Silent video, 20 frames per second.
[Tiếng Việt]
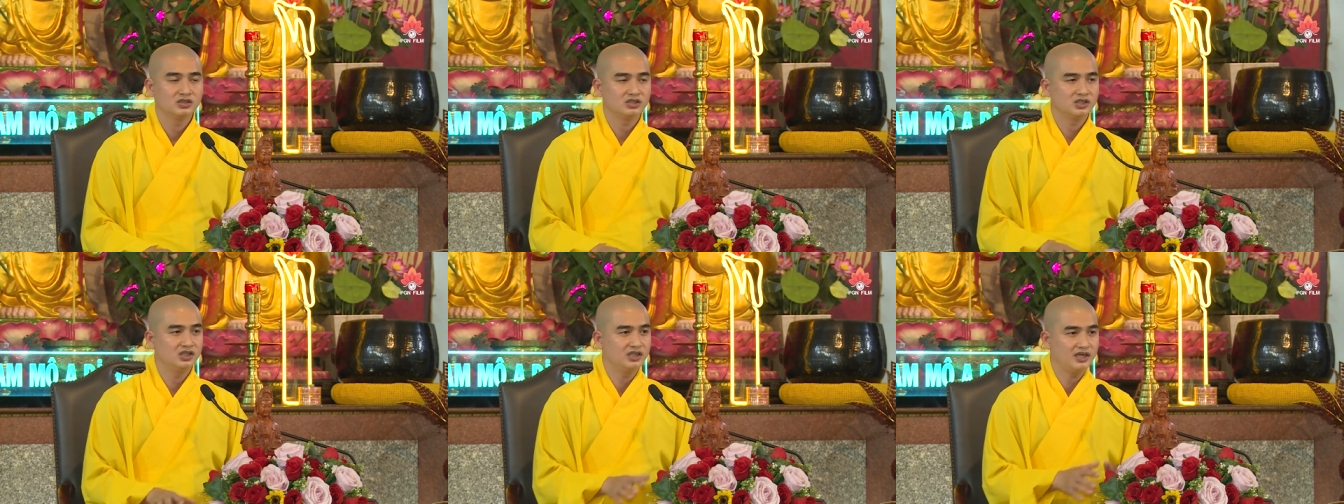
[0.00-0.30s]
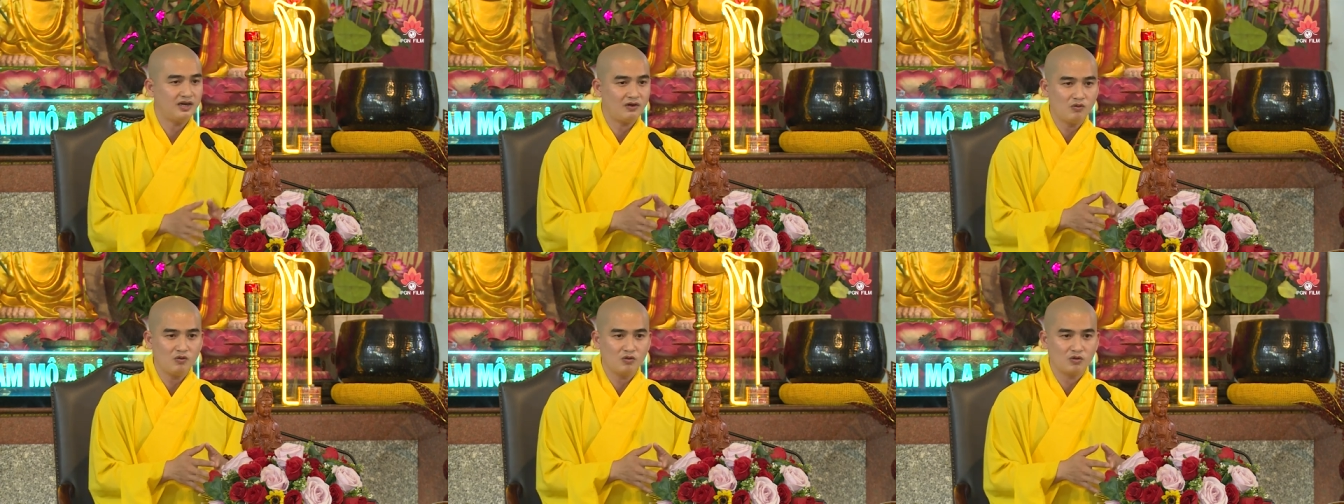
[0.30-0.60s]
đi
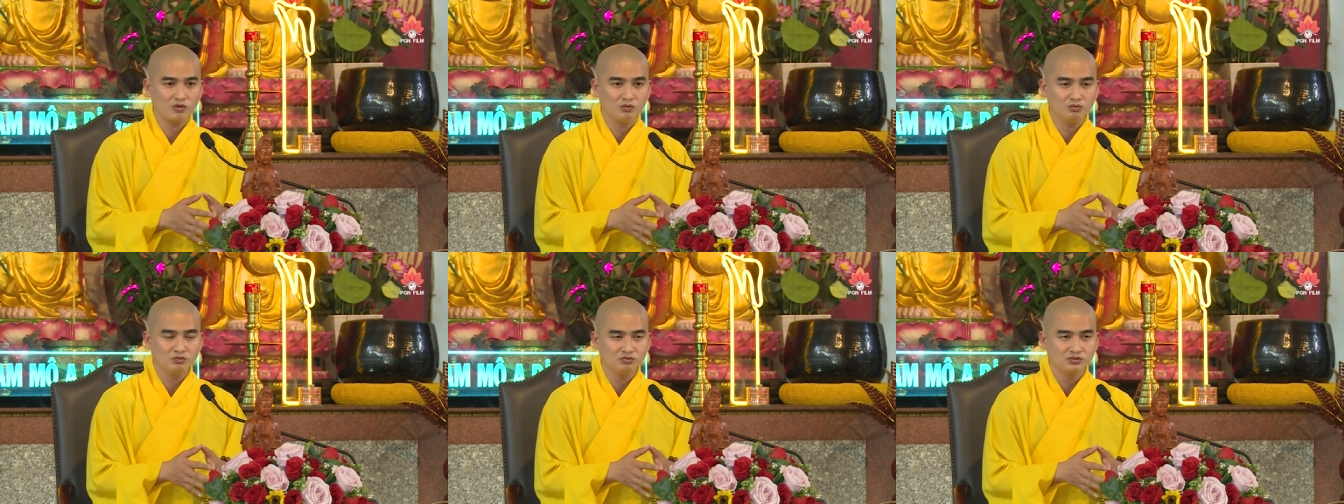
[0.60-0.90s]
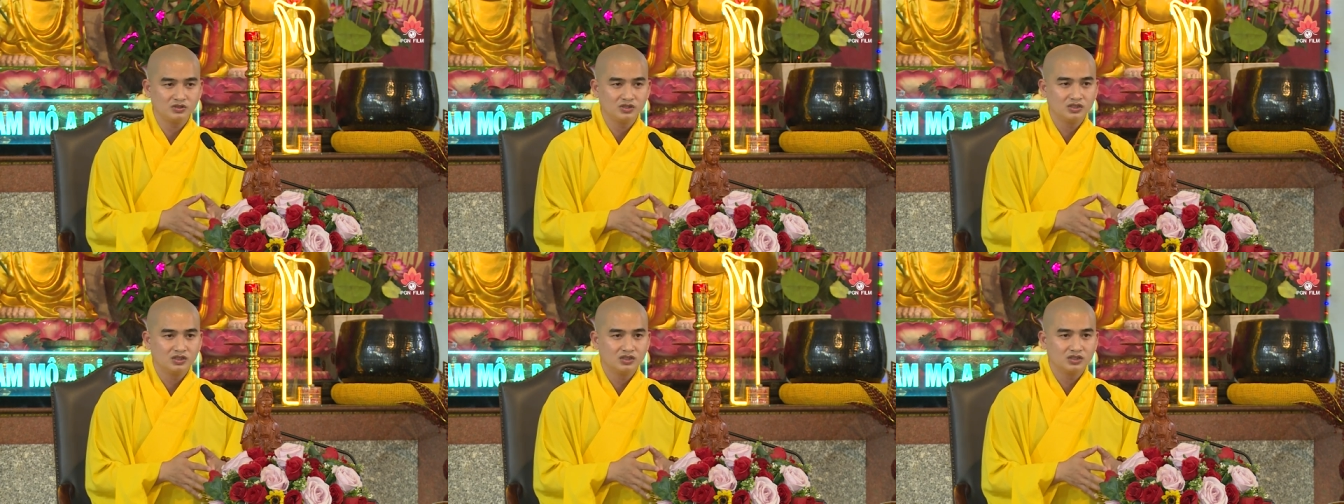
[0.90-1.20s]
đâu cũng
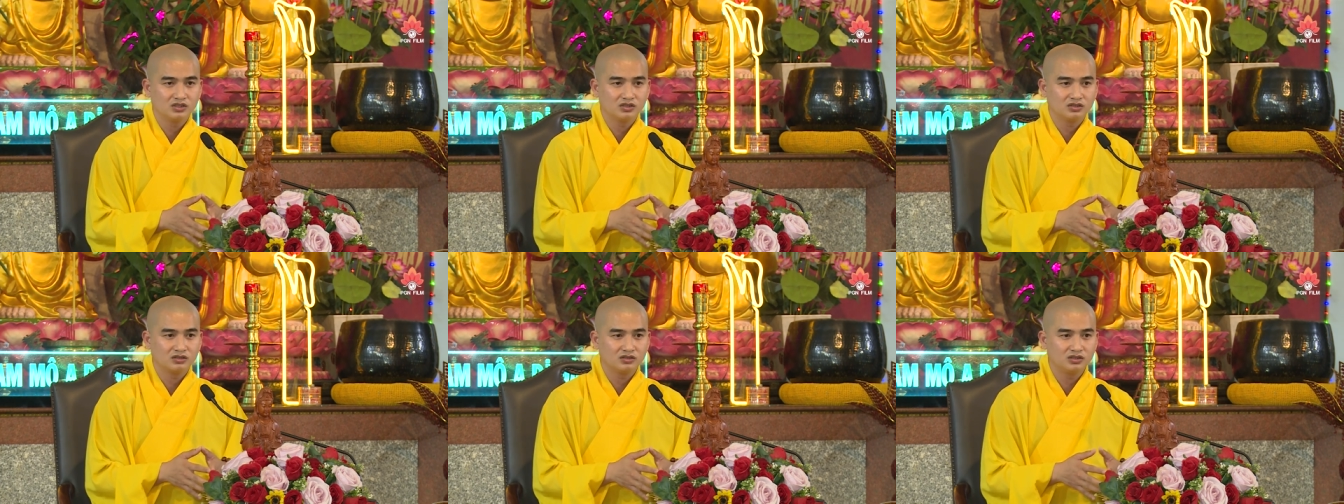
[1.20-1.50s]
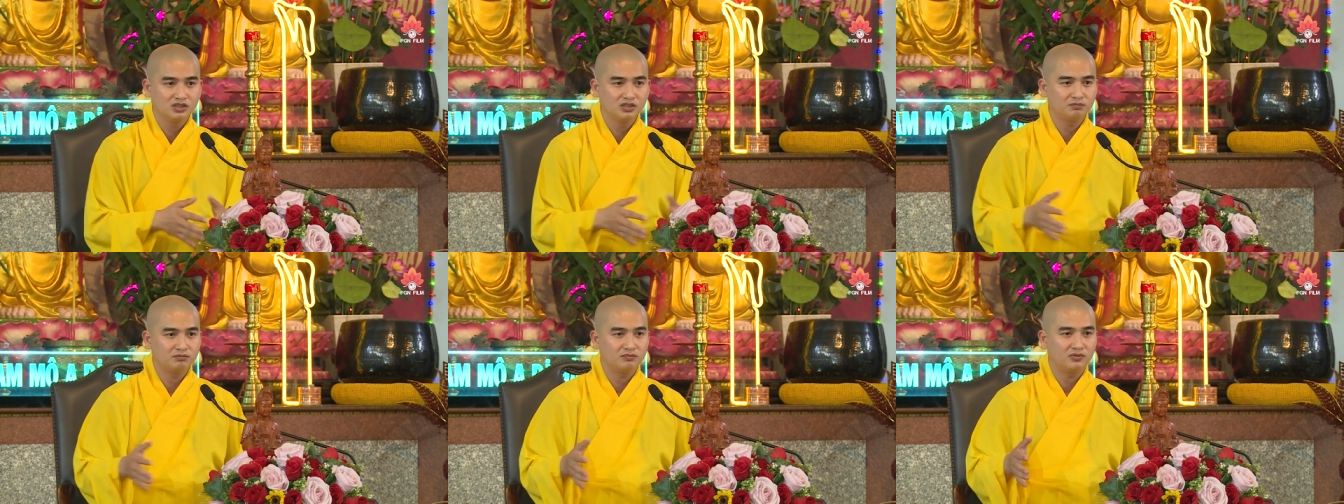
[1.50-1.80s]

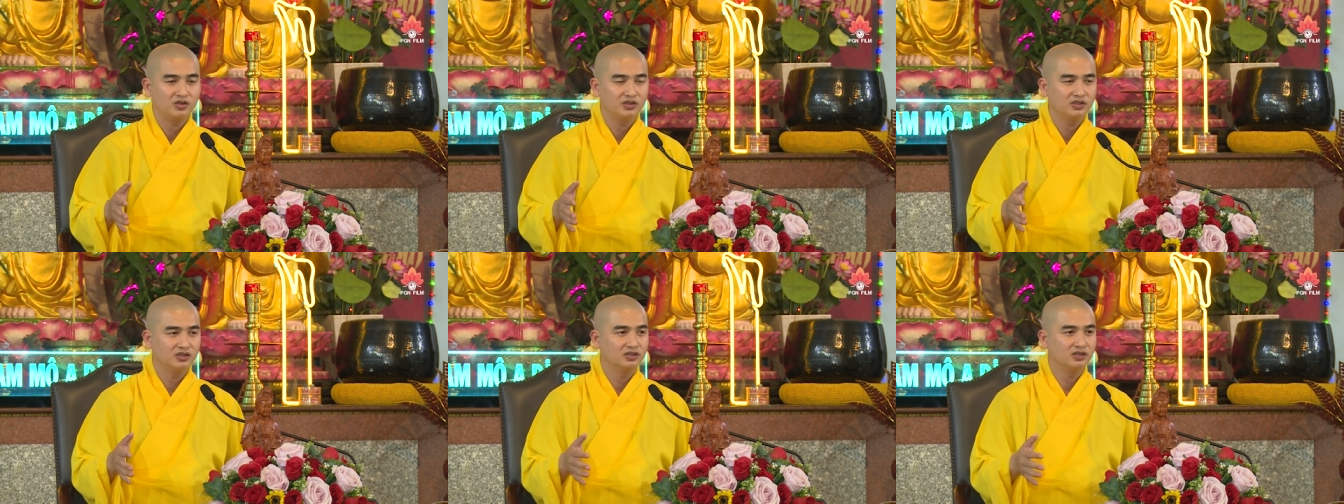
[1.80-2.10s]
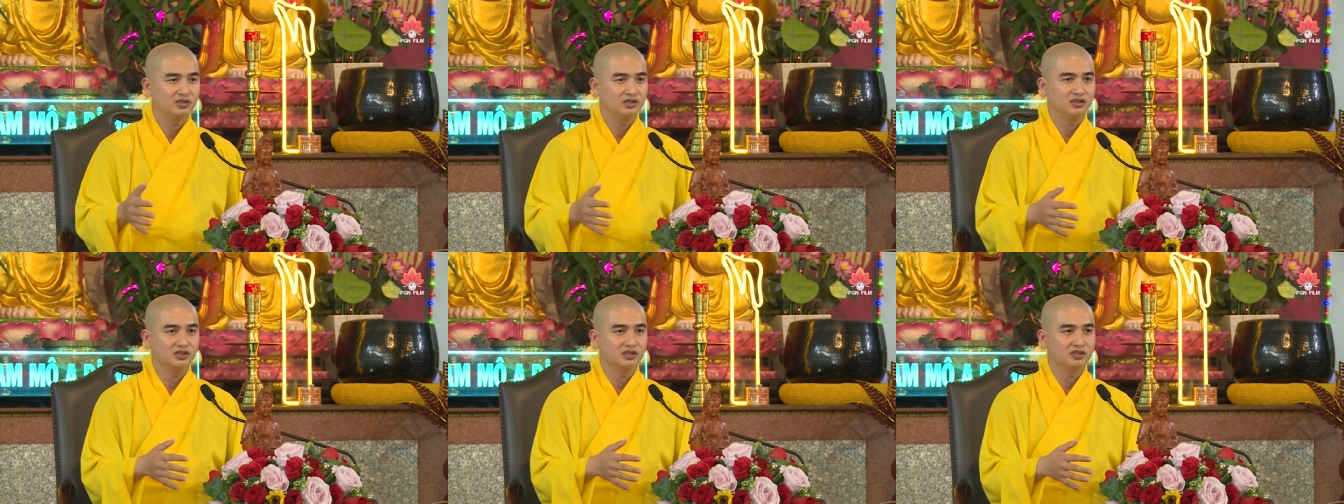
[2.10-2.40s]
giúp mọi
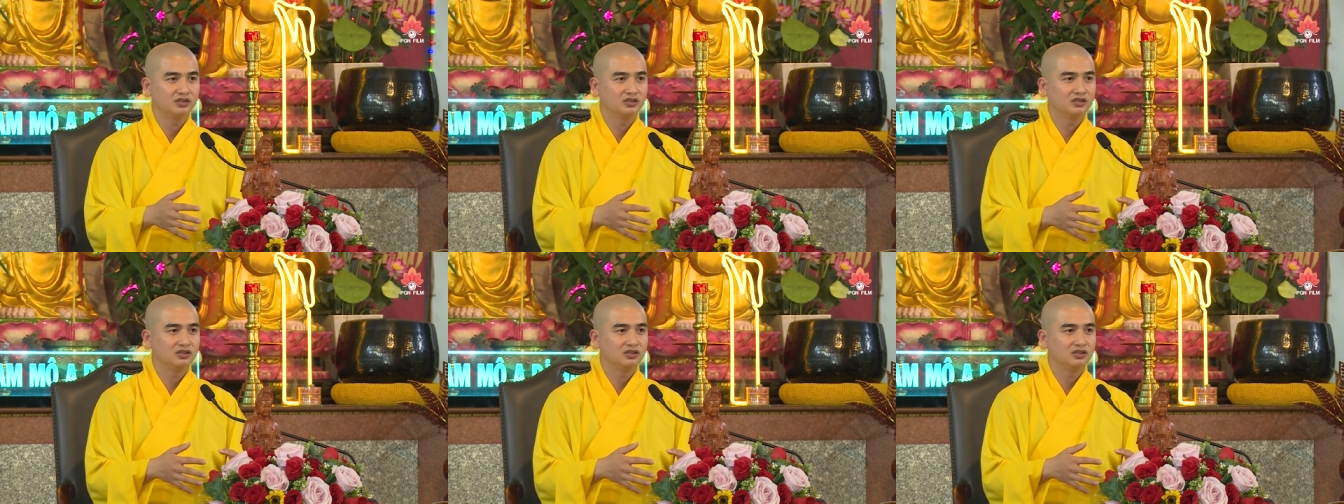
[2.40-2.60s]
người